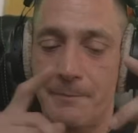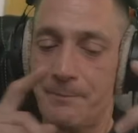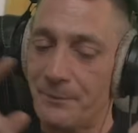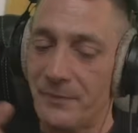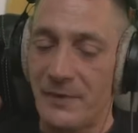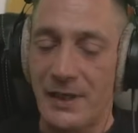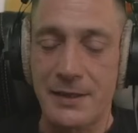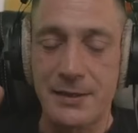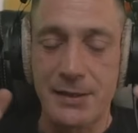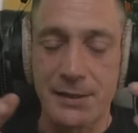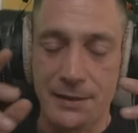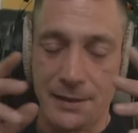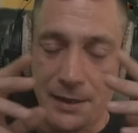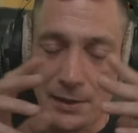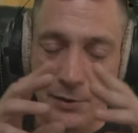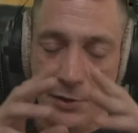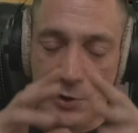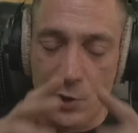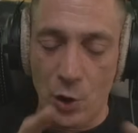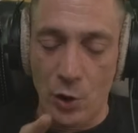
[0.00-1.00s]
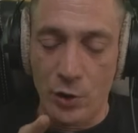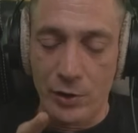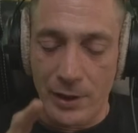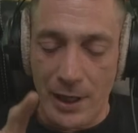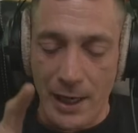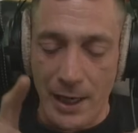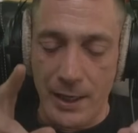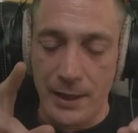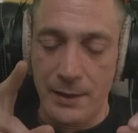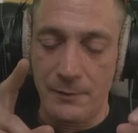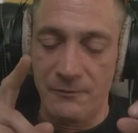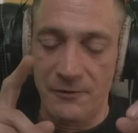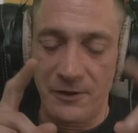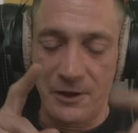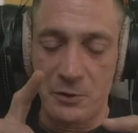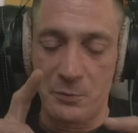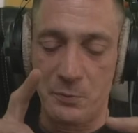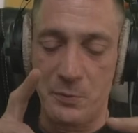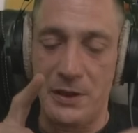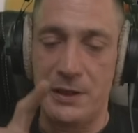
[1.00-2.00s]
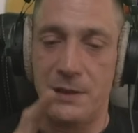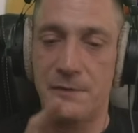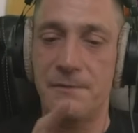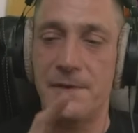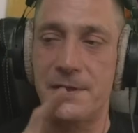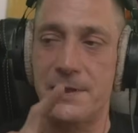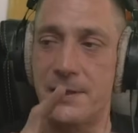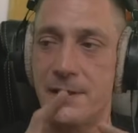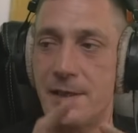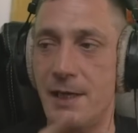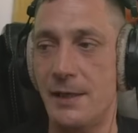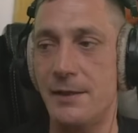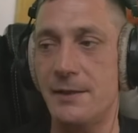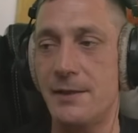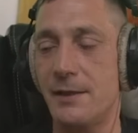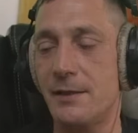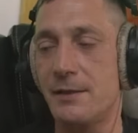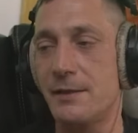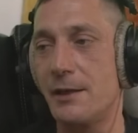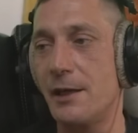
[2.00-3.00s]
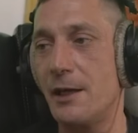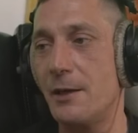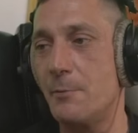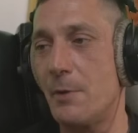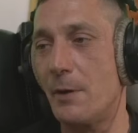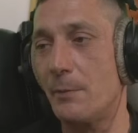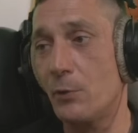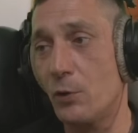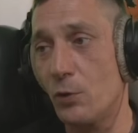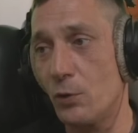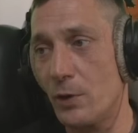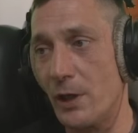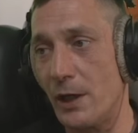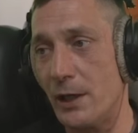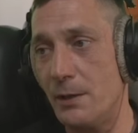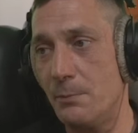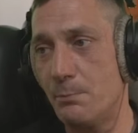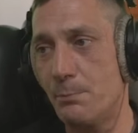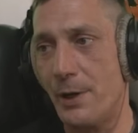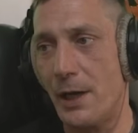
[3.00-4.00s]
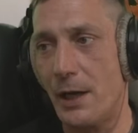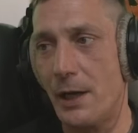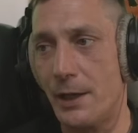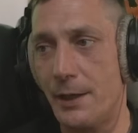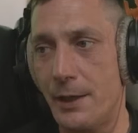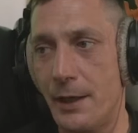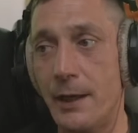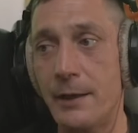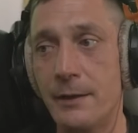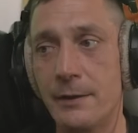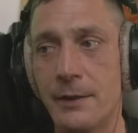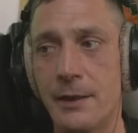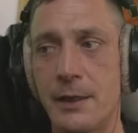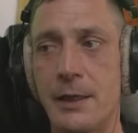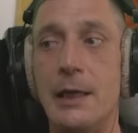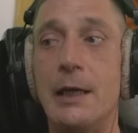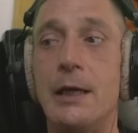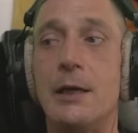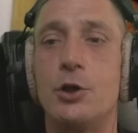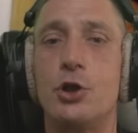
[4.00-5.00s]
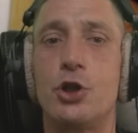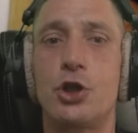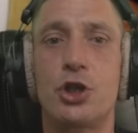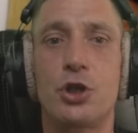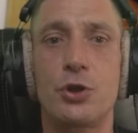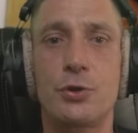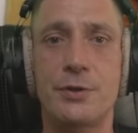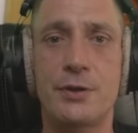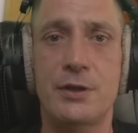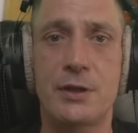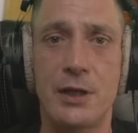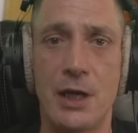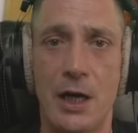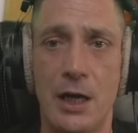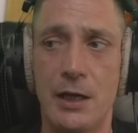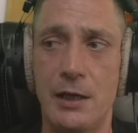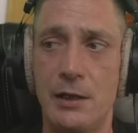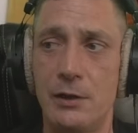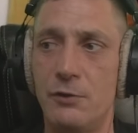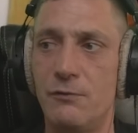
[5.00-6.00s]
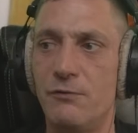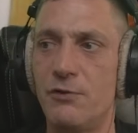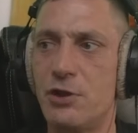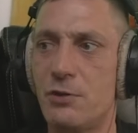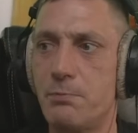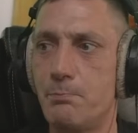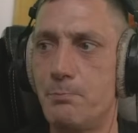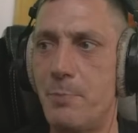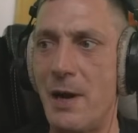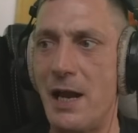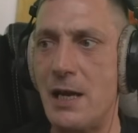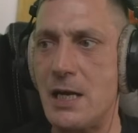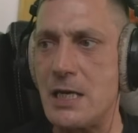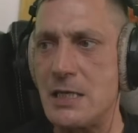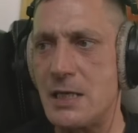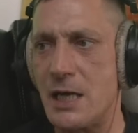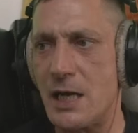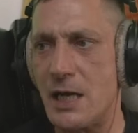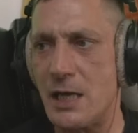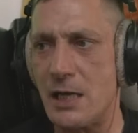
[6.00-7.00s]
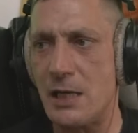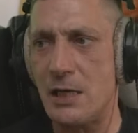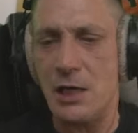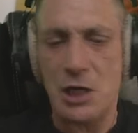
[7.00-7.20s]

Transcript: das ist noch ein Phänomen, was ganz extrem am Kokainballern hängt. Schussgeil, du wirst ballergeil.